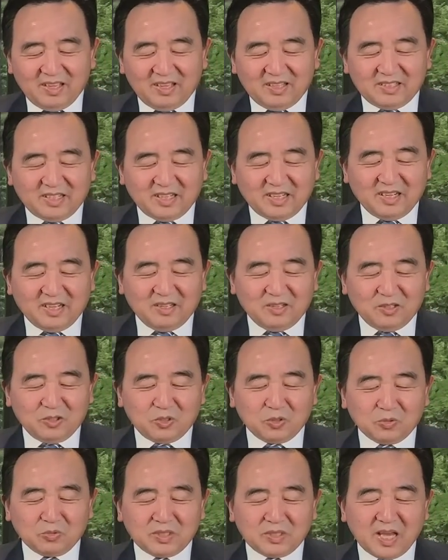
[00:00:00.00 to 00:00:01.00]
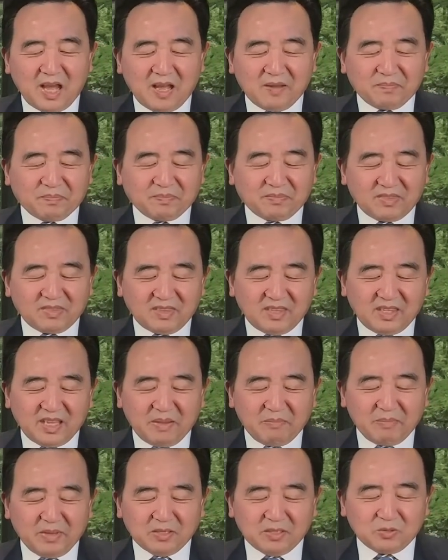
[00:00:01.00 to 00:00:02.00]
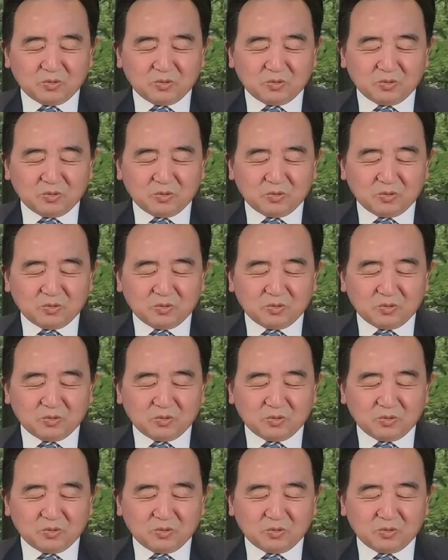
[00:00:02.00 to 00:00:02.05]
这个凶相点名